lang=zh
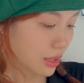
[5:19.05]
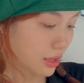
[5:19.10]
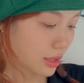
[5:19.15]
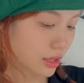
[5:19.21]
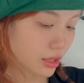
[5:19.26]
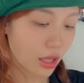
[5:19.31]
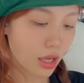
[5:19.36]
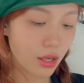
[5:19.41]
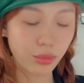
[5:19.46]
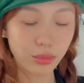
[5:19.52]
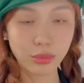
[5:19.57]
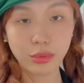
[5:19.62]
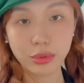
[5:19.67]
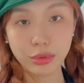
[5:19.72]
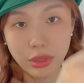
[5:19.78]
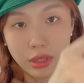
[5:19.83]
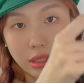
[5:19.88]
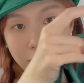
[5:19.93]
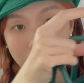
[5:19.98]
但是二五我
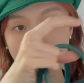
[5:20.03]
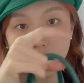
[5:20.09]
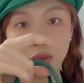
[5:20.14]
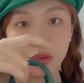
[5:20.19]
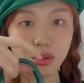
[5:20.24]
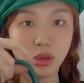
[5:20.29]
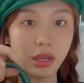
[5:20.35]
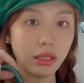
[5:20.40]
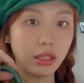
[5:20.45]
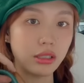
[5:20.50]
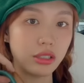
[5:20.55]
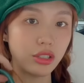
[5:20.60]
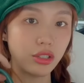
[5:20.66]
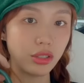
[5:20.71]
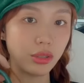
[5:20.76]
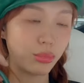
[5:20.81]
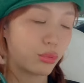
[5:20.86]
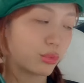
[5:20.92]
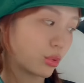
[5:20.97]
觉得已经够装了，只
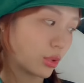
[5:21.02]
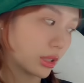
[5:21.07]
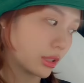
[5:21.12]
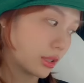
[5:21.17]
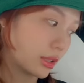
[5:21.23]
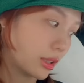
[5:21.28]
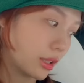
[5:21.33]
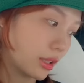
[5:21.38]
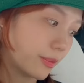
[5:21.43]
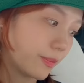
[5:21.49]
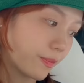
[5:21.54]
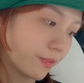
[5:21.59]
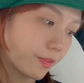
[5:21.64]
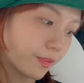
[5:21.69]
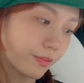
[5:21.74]
要你不装那些，